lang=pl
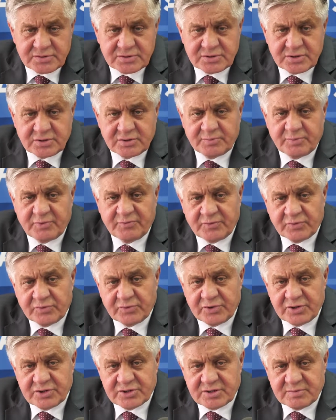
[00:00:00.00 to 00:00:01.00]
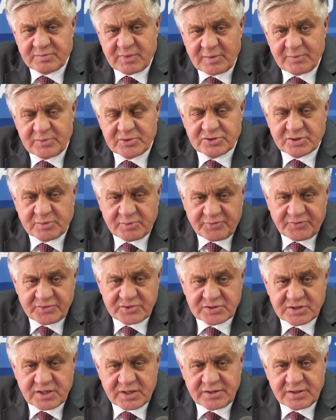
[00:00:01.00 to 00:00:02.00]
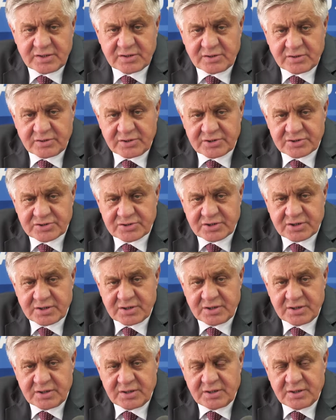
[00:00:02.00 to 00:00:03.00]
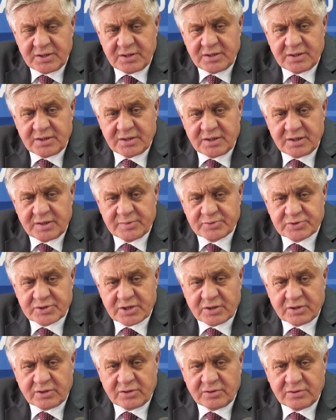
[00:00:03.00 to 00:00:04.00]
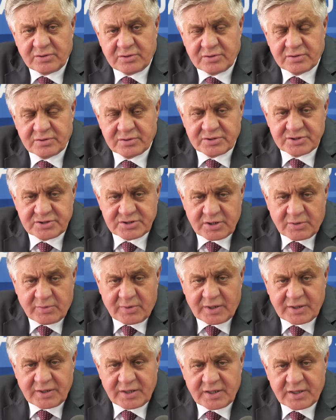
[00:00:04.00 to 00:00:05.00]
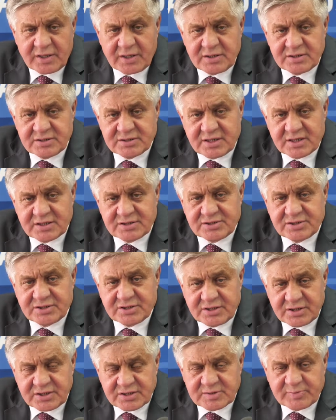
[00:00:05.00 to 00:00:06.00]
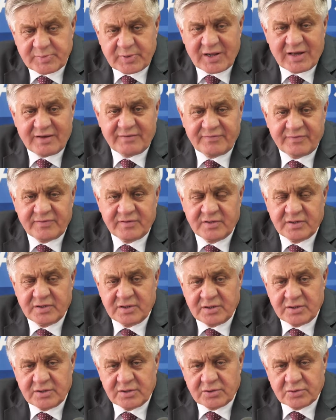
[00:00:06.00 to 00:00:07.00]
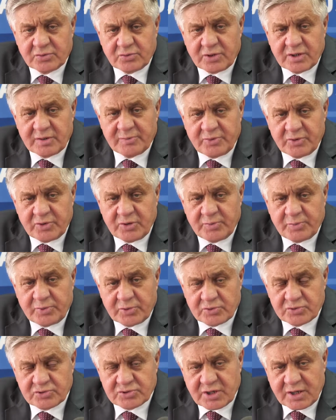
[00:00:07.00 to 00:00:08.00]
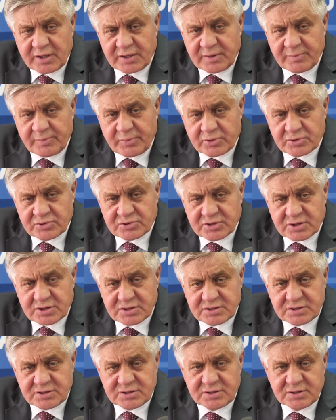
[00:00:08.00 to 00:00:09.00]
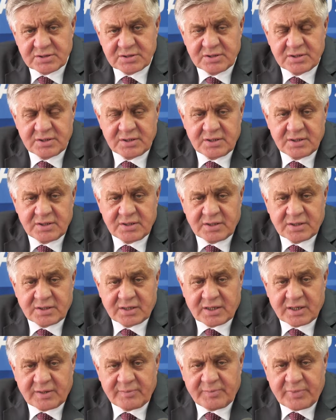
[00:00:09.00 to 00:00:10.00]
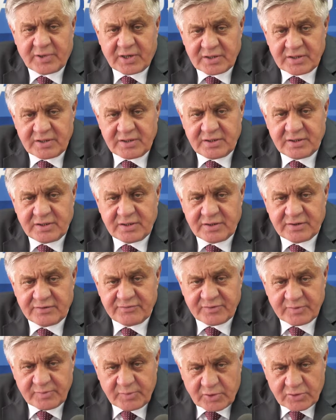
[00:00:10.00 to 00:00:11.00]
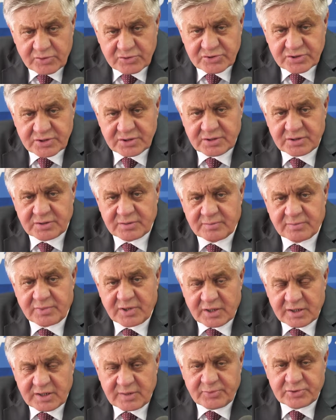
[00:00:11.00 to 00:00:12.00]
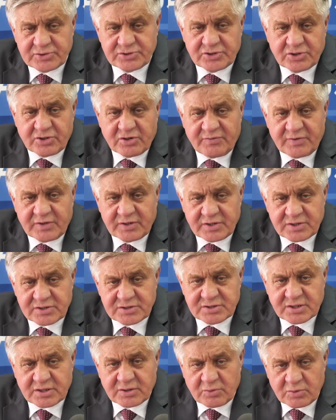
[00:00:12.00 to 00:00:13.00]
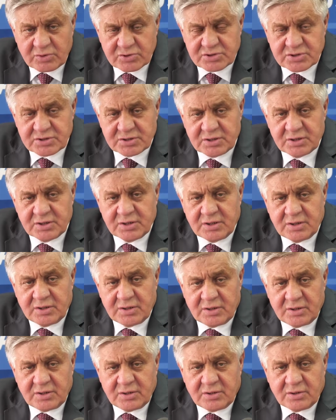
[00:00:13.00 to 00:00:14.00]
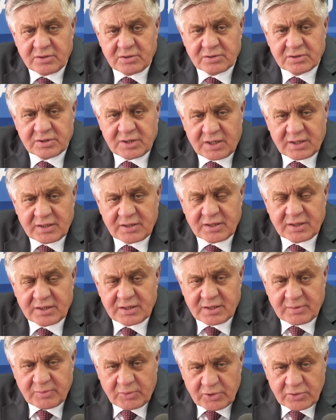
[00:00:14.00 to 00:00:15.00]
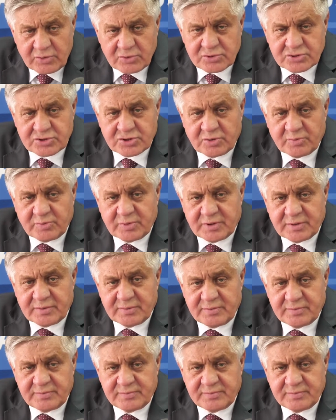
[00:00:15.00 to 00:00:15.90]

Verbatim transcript: co powoduje, że mamy zobowiązanie do jeszcze lepszego działania i realizacji tych spraw, które były poruszane podczas kampanii wyborczej. Pragnę podziękować też za głosy oddane na moją osobę.